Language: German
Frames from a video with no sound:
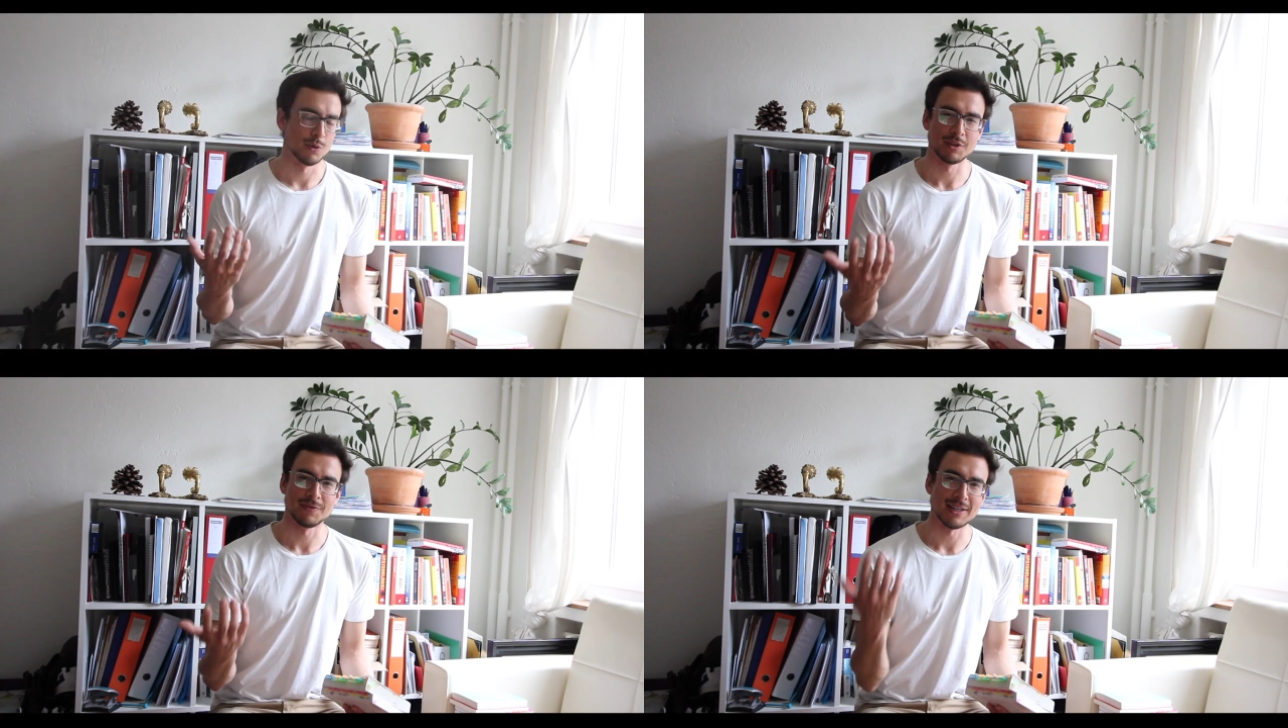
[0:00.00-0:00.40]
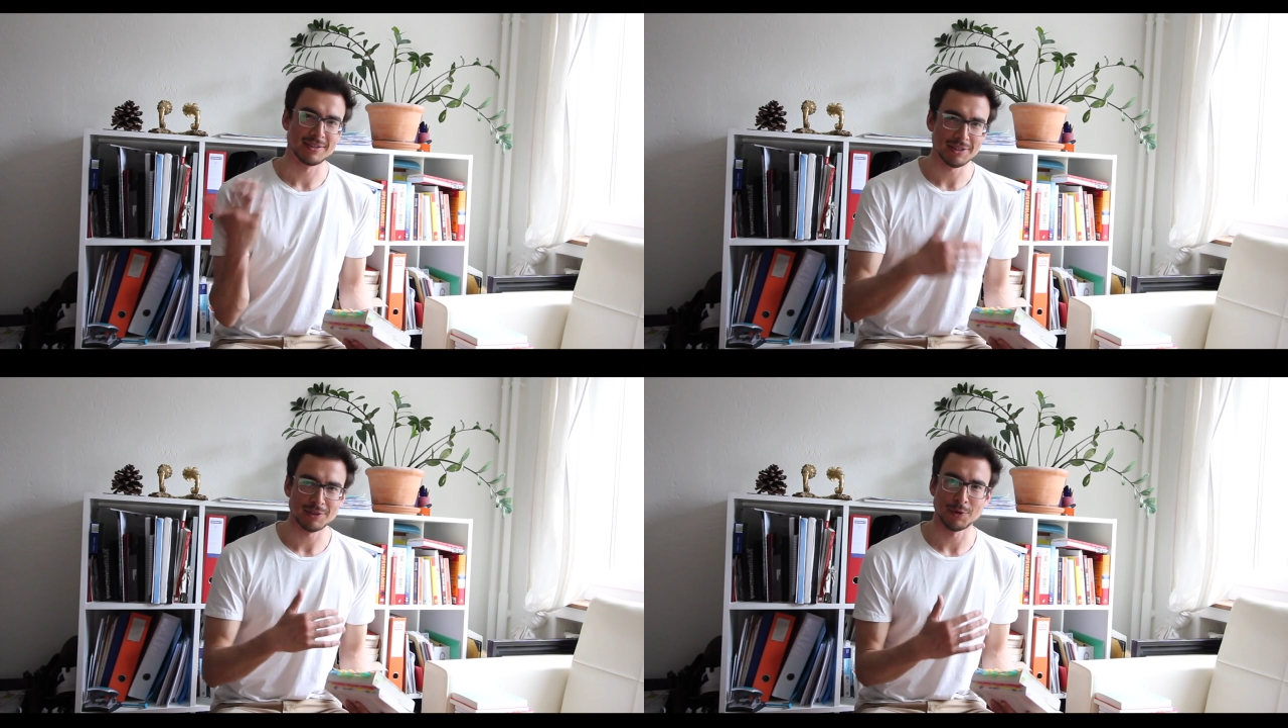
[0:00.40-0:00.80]
Und ich war
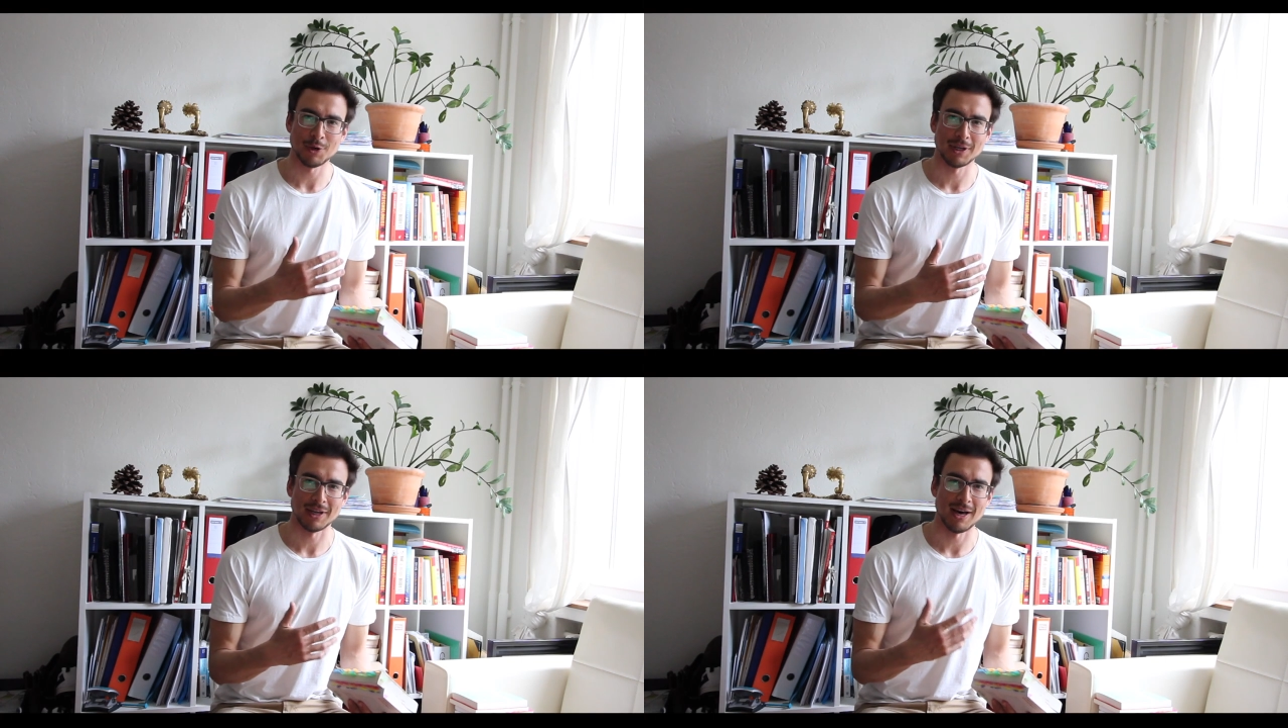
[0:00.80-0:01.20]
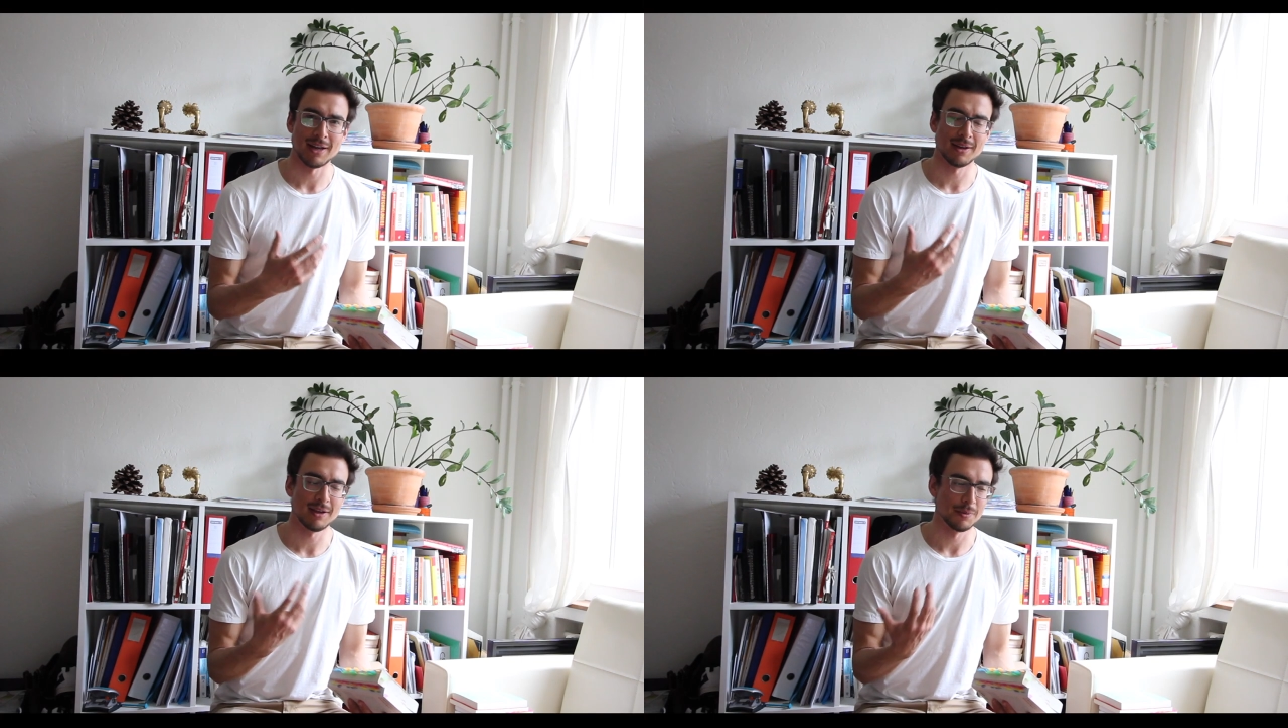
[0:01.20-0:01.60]
jetzt diese Woche
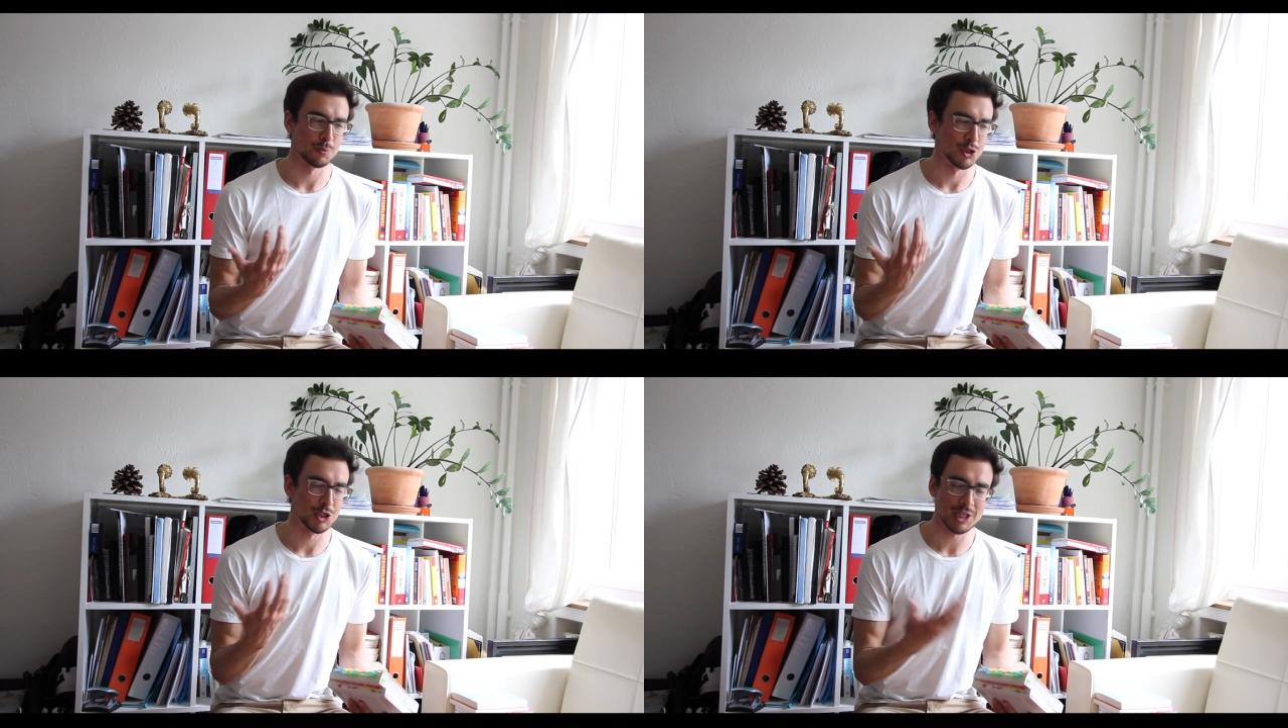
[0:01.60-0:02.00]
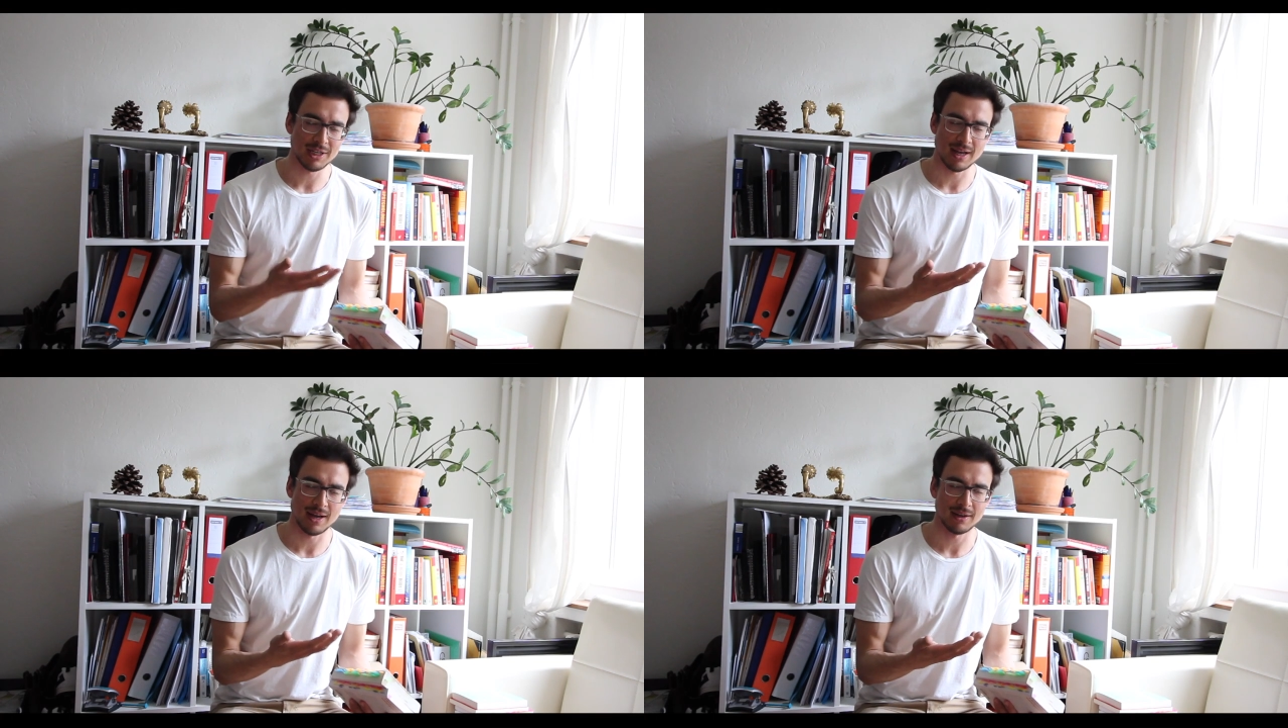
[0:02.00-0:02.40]
gerade im
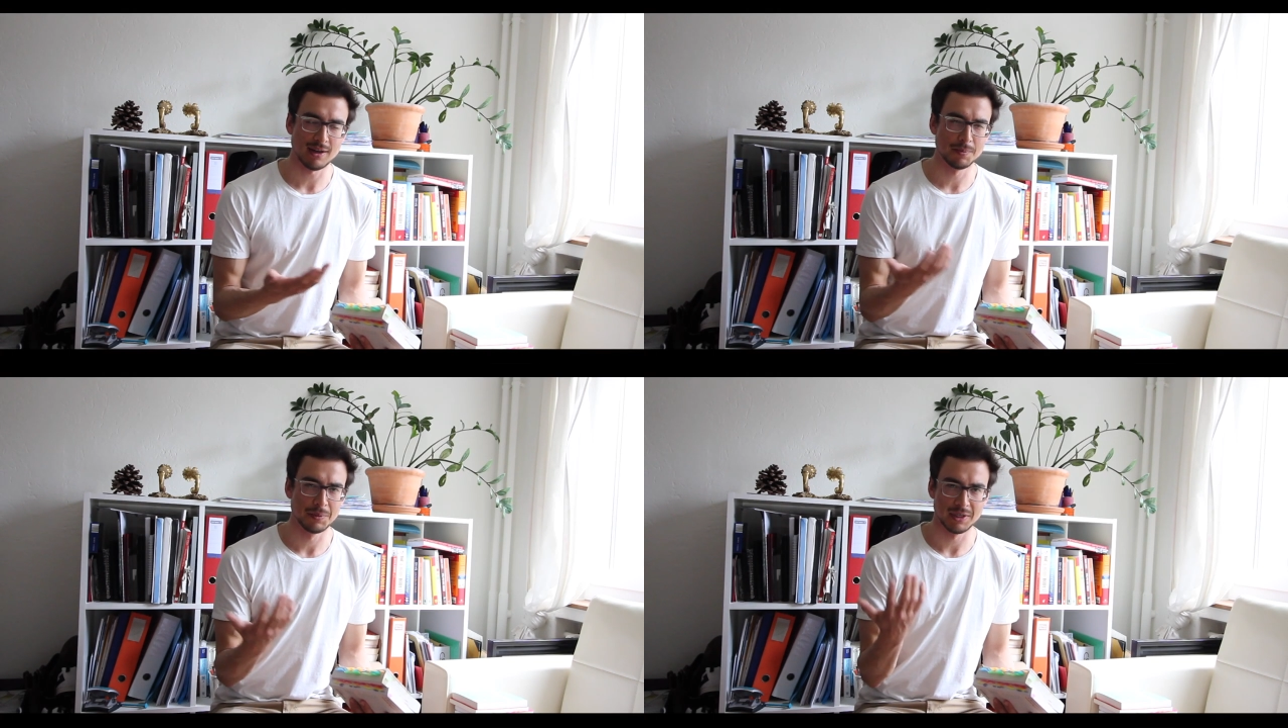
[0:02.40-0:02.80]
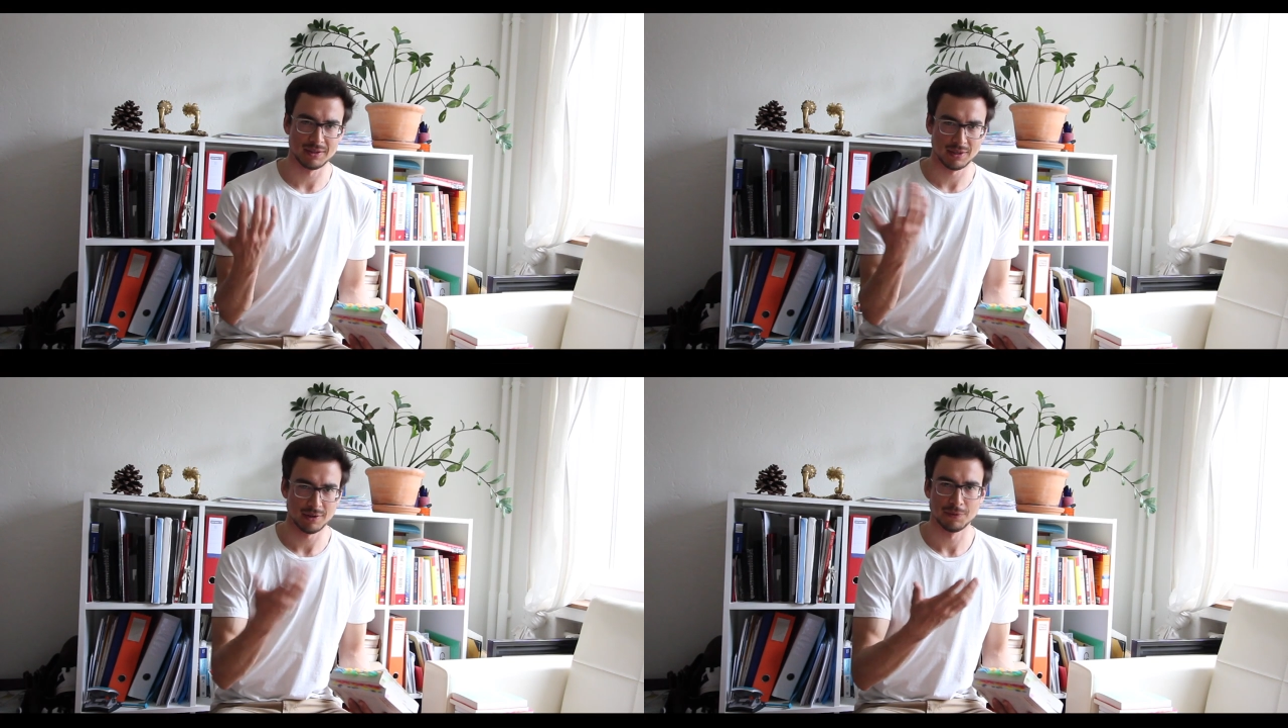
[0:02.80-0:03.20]
Skilager mit